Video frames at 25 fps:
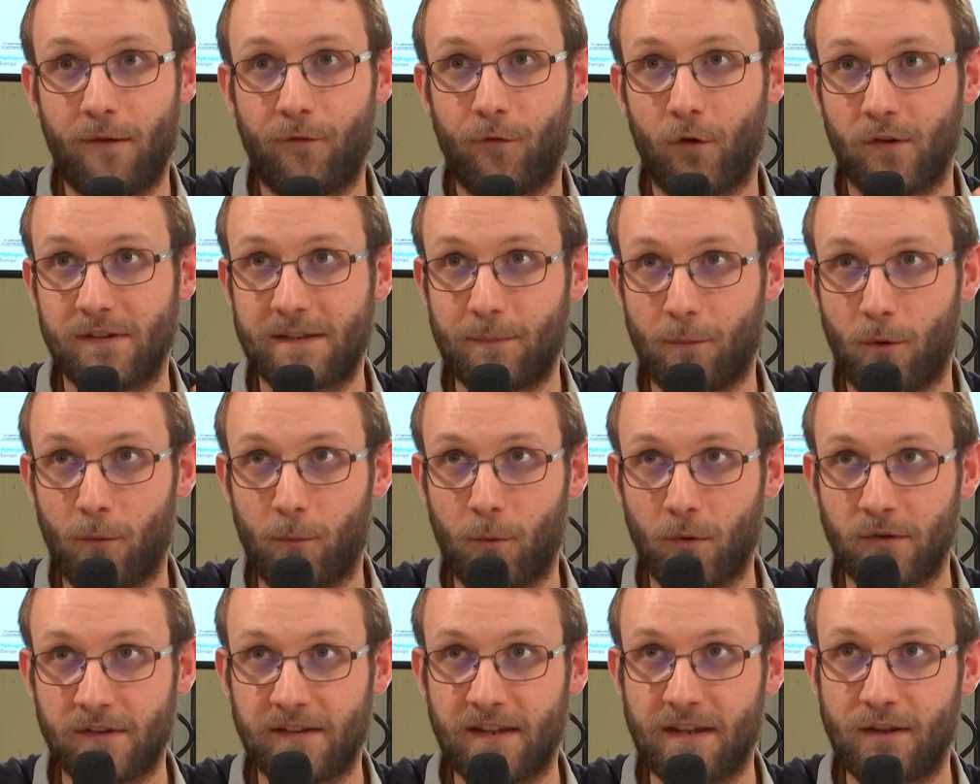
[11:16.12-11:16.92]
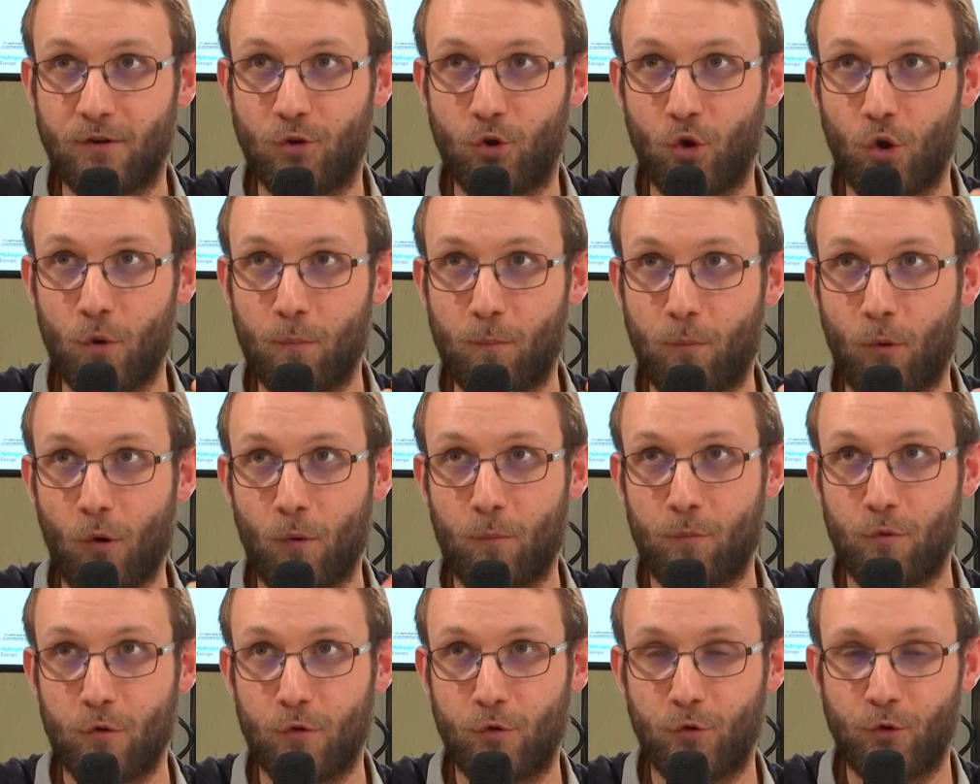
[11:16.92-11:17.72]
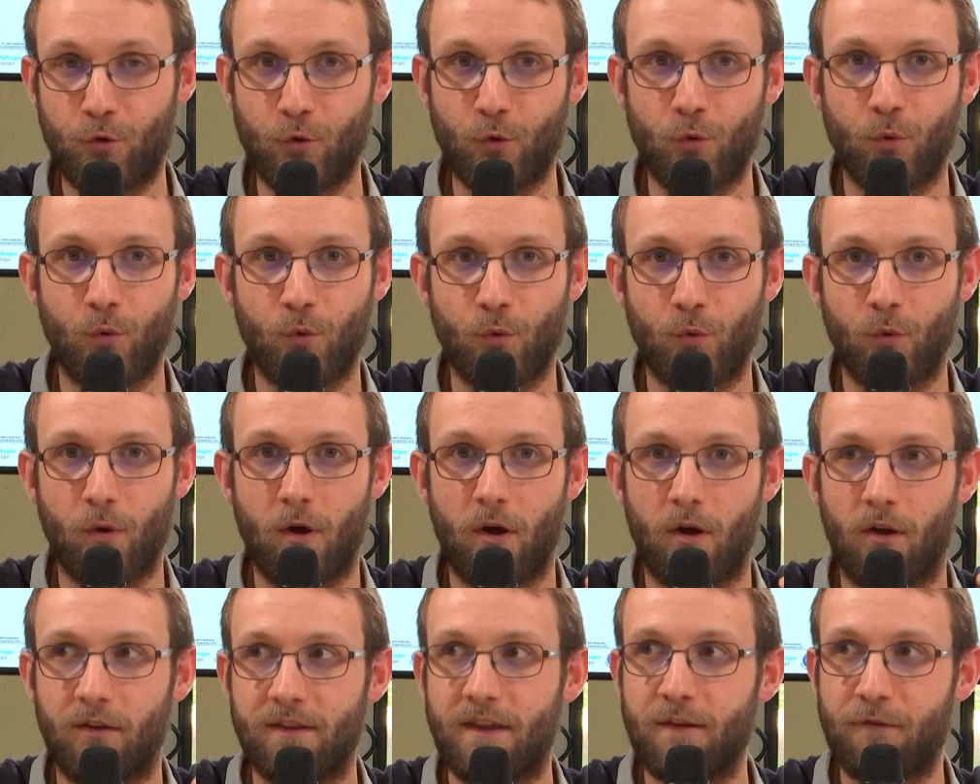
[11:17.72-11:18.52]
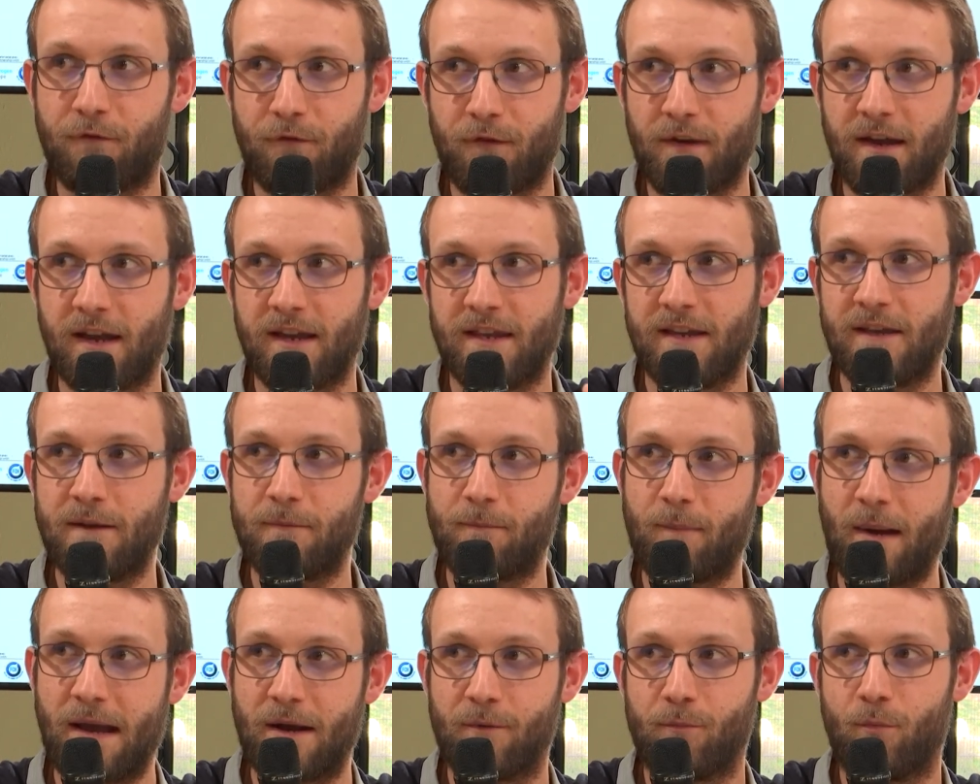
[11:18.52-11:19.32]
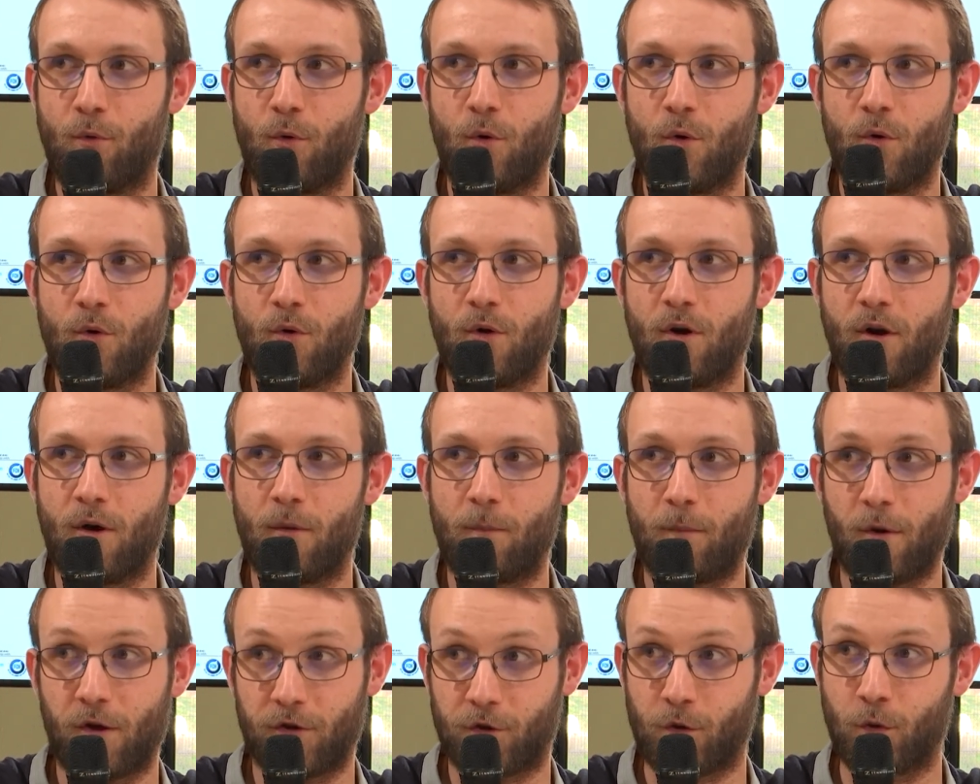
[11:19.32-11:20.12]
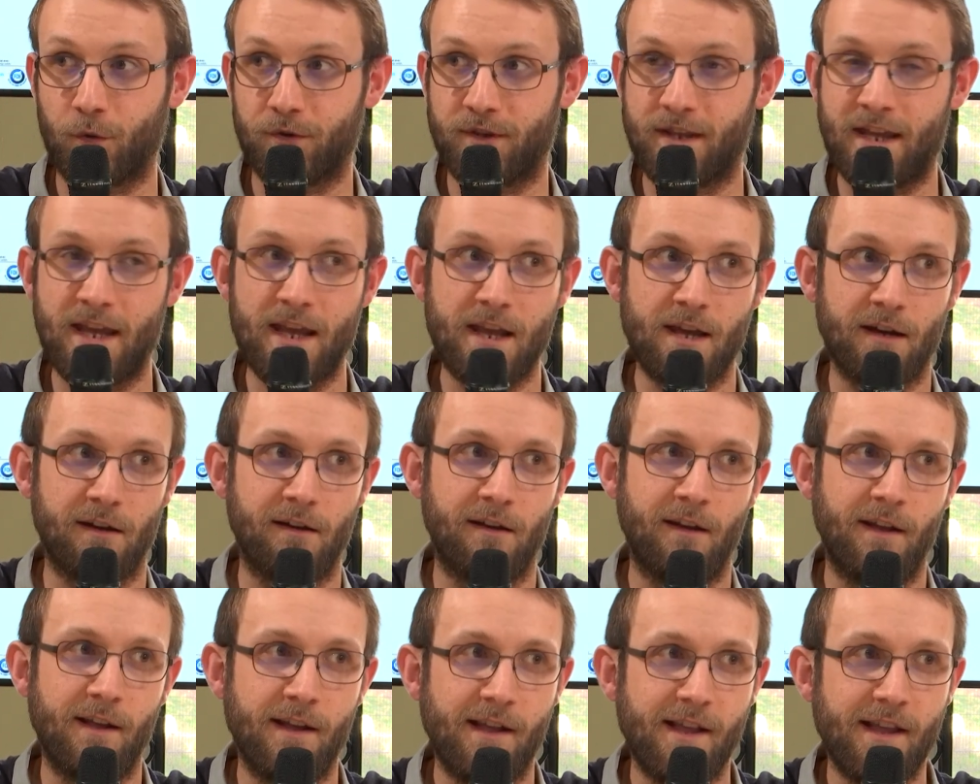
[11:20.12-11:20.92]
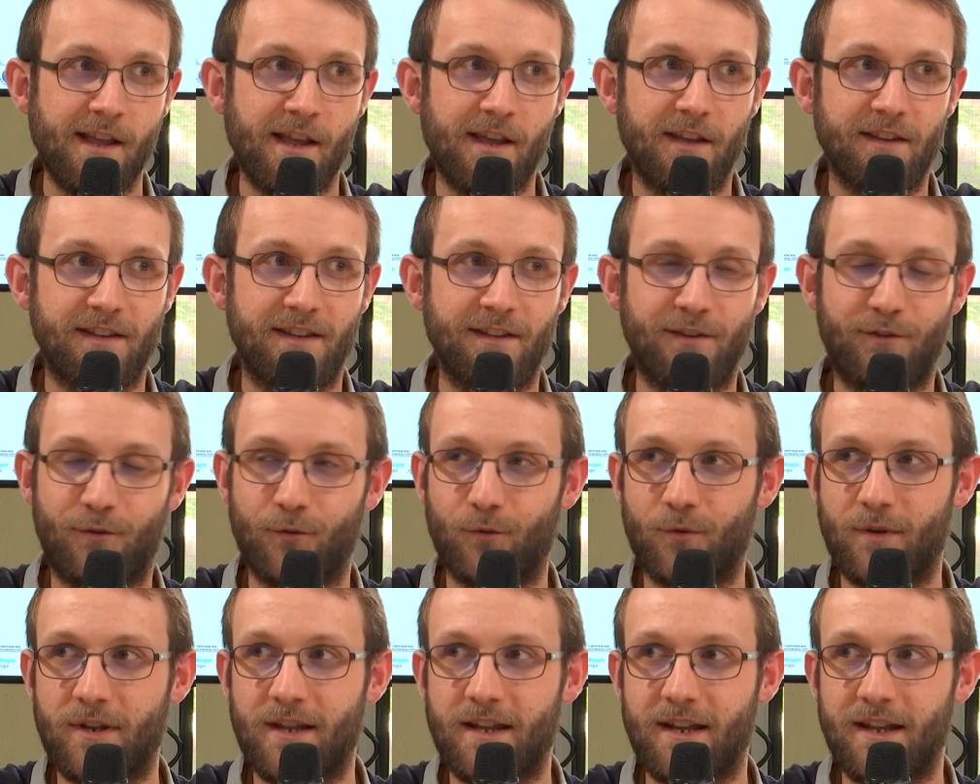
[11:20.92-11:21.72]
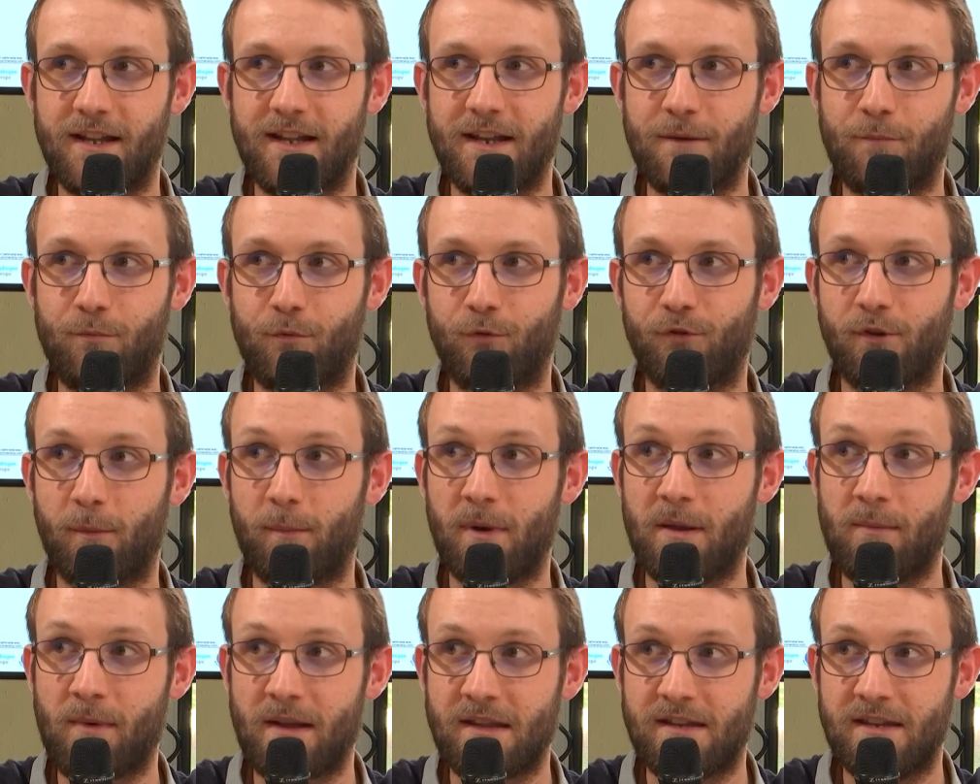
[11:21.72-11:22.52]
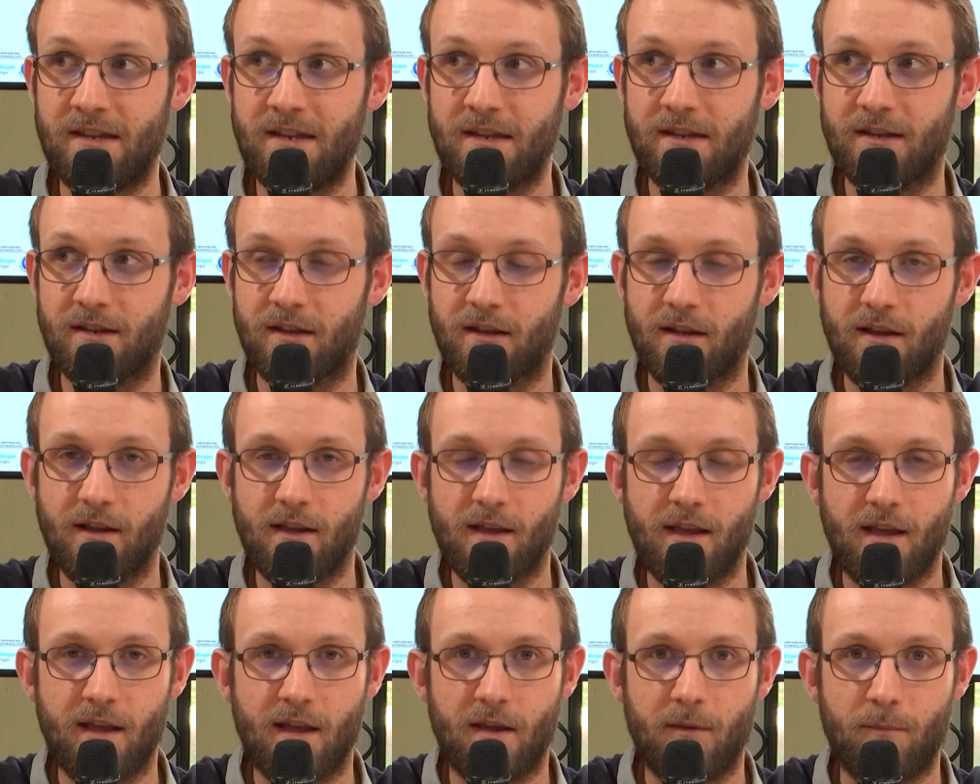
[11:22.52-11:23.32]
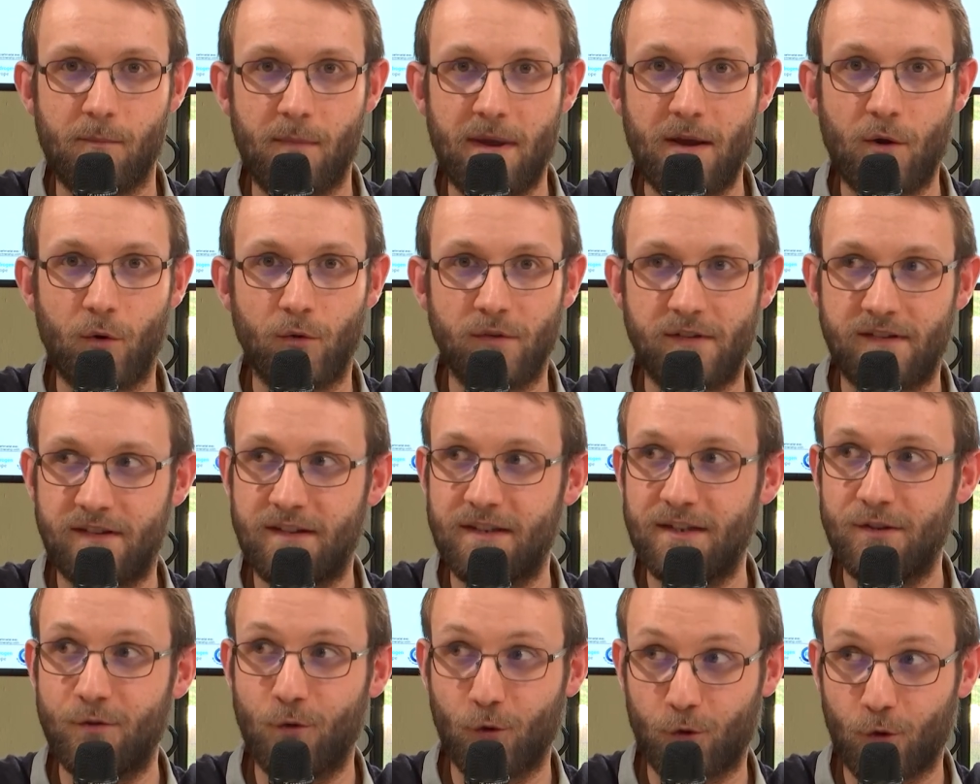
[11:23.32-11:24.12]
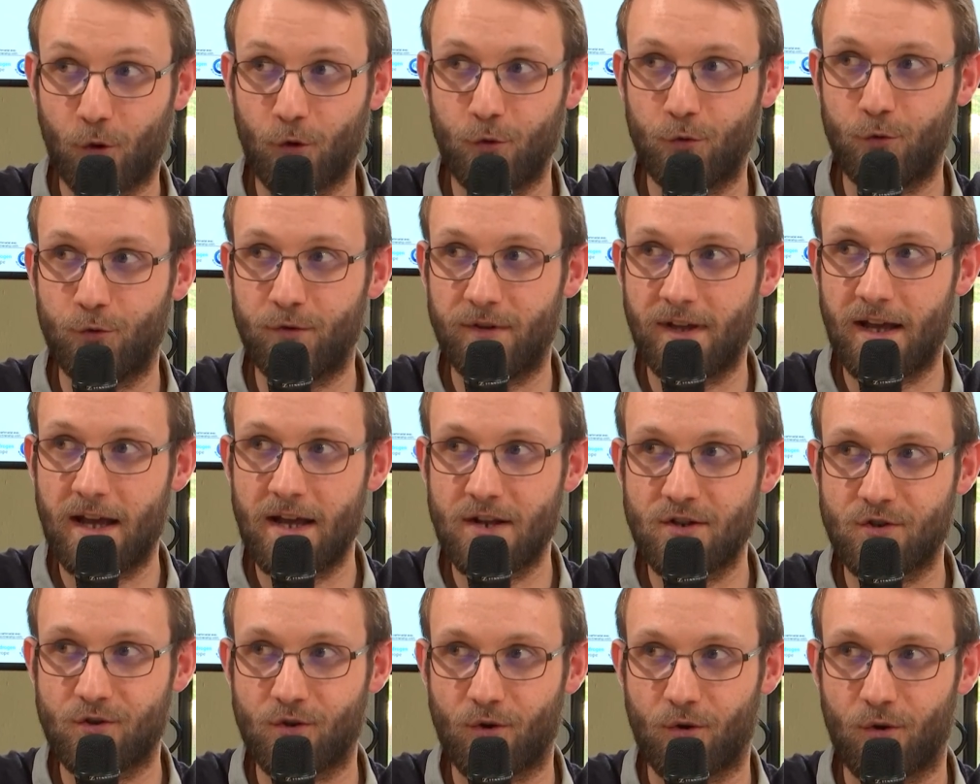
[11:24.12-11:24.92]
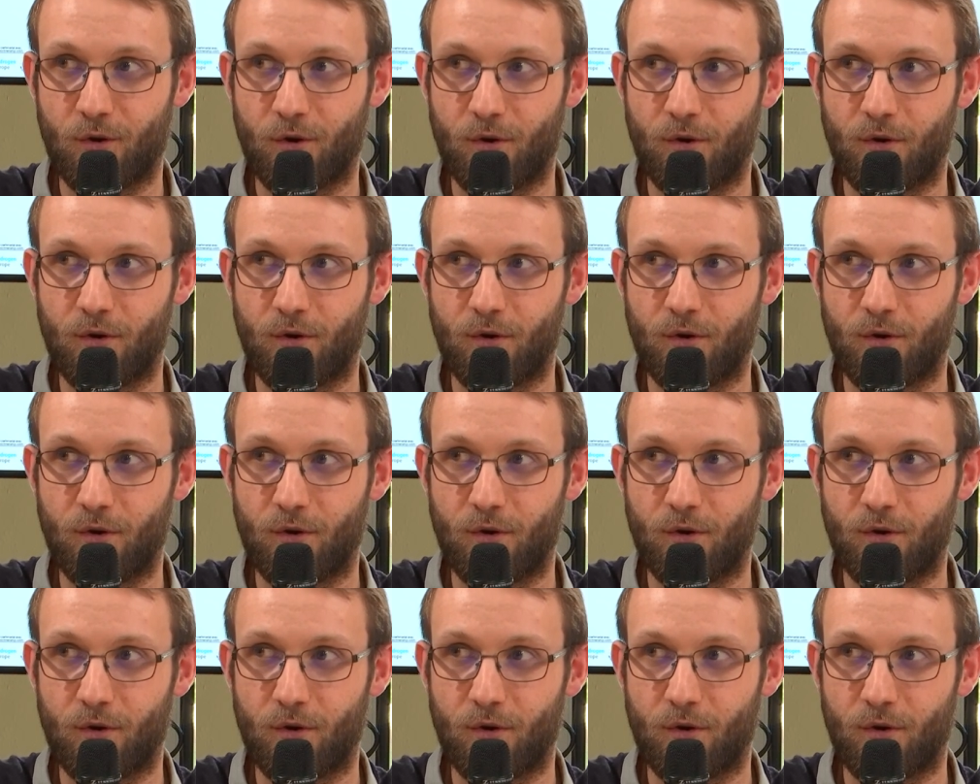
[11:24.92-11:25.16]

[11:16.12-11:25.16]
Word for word: ne faut pas forcément penser que propulsion des ferries, paquebots, porte-conteneurs, qui sont les, plus emblématiques, mais aussi d'autres usages